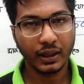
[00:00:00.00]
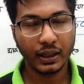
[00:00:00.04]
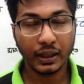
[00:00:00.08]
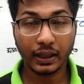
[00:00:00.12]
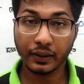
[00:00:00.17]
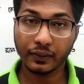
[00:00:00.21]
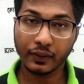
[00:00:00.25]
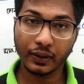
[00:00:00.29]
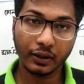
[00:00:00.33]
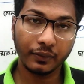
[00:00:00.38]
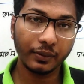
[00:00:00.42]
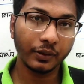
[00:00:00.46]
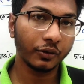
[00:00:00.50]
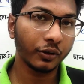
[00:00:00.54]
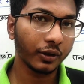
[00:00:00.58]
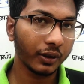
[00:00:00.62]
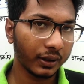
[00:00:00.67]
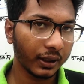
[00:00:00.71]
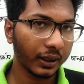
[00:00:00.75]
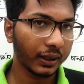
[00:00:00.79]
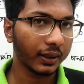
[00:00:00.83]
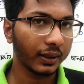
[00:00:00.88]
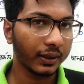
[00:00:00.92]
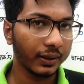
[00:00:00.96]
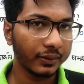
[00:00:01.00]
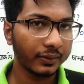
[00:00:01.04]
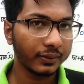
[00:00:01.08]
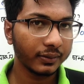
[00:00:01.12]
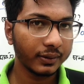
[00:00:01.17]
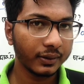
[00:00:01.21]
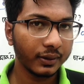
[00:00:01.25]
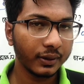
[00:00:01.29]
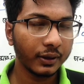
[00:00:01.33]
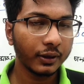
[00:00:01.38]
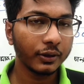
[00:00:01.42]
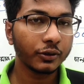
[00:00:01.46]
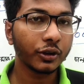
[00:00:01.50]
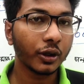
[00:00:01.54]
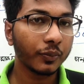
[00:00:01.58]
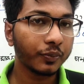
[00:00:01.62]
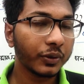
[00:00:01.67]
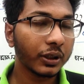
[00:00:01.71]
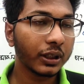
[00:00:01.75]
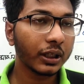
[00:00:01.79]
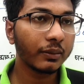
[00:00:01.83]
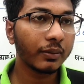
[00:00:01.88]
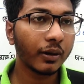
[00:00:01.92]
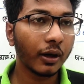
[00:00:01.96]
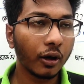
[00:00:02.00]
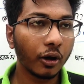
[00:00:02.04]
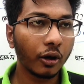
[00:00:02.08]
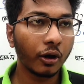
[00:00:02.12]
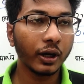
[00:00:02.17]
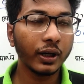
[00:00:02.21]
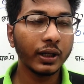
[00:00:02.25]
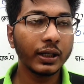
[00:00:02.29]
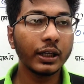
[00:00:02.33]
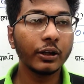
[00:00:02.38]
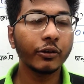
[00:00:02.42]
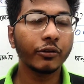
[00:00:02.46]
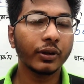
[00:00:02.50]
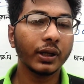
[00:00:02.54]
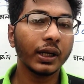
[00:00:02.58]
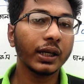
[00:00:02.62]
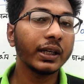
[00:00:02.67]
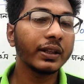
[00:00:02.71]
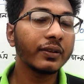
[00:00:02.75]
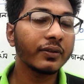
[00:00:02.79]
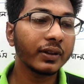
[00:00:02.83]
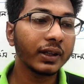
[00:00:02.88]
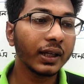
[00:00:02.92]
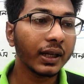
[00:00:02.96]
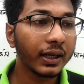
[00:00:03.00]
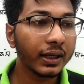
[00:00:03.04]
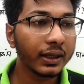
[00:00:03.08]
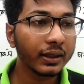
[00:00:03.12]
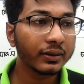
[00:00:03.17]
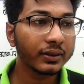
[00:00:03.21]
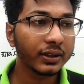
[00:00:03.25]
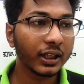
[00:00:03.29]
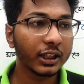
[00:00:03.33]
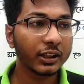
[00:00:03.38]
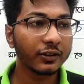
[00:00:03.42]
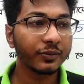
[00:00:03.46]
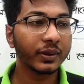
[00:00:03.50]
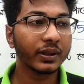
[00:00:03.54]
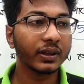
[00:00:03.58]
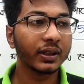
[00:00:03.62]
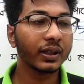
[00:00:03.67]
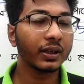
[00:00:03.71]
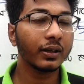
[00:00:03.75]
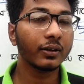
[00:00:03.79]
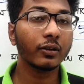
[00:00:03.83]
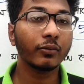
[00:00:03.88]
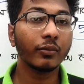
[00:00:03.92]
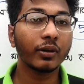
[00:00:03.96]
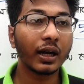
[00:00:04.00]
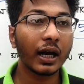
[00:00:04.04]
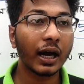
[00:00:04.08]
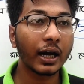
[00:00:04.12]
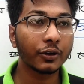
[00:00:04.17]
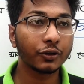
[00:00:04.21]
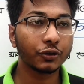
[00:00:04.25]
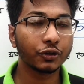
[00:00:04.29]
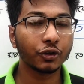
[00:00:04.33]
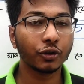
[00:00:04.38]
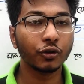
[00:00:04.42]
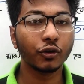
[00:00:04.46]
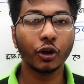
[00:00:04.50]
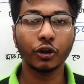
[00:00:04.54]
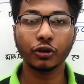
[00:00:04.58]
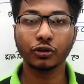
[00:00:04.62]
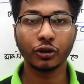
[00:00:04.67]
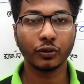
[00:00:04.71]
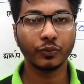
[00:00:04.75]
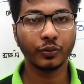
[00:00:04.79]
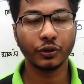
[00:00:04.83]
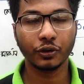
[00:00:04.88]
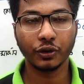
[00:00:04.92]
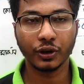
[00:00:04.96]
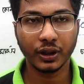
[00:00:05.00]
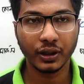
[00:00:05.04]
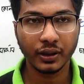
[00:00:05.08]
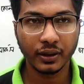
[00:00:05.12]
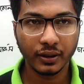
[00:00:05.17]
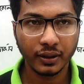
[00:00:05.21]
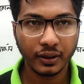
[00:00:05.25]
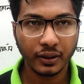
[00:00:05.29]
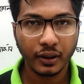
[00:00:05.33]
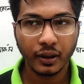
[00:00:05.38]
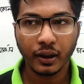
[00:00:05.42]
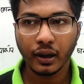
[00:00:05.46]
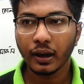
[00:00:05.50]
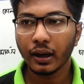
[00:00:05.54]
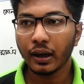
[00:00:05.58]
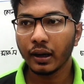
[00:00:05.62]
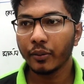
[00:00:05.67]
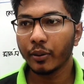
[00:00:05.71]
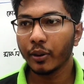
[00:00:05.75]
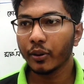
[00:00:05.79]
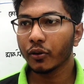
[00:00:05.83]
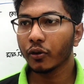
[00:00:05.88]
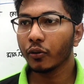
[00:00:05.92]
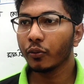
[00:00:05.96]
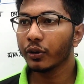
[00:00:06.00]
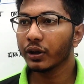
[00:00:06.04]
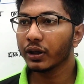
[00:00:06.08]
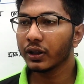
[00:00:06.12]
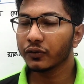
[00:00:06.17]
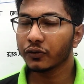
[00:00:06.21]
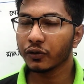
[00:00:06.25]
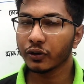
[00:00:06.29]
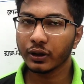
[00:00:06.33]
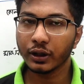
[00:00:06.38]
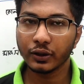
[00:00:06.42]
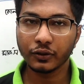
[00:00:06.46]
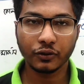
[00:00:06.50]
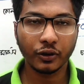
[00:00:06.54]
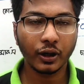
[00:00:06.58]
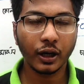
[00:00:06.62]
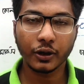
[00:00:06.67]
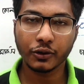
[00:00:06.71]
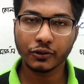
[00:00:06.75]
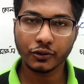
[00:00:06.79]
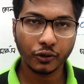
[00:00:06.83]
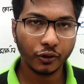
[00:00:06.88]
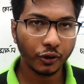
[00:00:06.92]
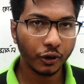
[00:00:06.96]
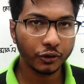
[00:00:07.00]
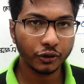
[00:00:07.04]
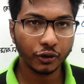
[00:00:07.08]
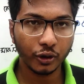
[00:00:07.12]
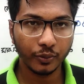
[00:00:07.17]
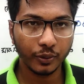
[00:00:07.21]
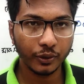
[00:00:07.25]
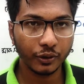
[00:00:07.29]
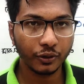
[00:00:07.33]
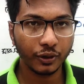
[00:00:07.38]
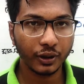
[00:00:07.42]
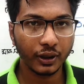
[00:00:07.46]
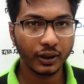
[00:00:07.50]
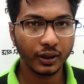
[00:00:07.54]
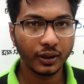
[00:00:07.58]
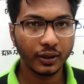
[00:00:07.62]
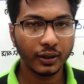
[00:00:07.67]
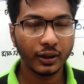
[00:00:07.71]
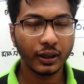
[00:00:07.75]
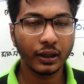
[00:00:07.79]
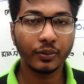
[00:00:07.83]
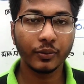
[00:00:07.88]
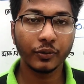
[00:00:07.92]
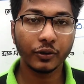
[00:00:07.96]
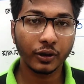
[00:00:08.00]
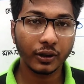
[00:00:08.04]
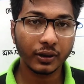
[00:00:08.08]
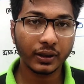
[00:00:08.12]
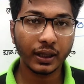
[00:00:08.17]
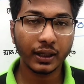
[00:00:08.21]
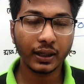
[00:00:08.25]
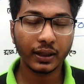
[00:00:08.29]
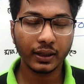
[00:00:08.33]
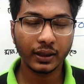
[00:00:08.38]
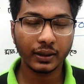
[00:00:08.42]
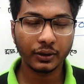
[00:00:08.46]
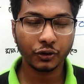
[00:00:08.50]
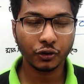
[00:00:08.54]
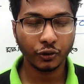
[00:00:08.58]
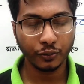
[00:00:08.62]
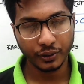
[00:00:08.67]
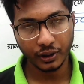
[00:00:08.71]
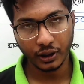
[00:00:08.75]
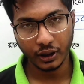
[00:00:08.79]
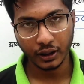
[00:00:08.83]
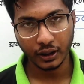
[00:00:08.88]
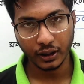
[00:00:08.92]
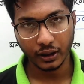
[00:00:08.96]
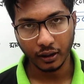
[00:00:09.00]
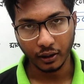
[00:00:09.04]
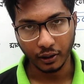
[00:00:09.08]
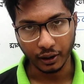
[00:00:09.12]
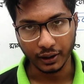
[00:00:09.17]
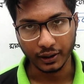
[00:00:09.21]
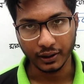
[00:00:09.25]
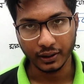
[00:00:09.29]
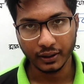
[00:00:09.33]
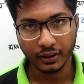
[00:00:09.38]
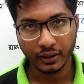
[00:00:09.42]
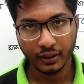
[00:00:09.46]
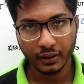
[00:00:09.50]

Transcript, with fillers: এক হাজারের ভিতরে থাকলে সব থেকে ভালো হয় নিউক্লিয়ার ইঞ্জিনিয়ারিং চান্স পেতে গেলে তোমার আটশো নয়শোর ভিতরে আবার রোবোটিক্সের ক্ষেত্রে আটশো নয়শোর ভিতরে এর ভিতরে থাকলে সুবিধা হয়